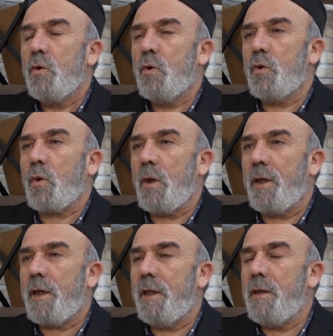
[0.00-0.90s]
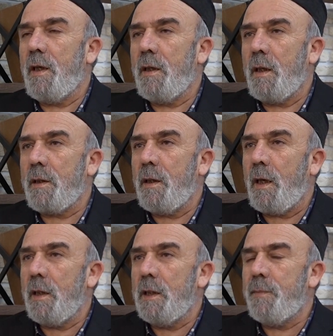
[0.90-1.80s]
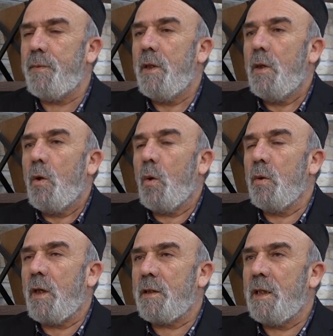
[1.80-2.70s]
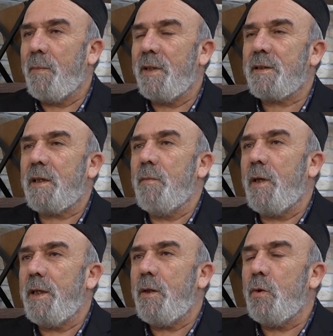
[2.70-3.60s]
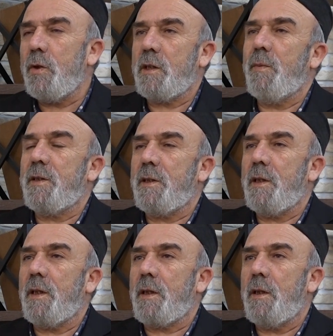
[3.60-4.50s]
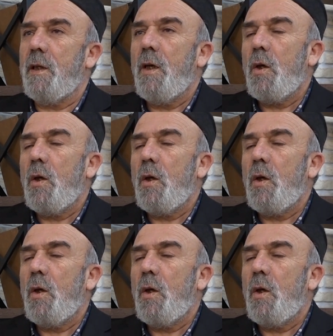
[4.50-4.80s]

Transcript: Çocukların kedi yanlarına alıp onlar da namaz kılmayı öğretmesi gerekir.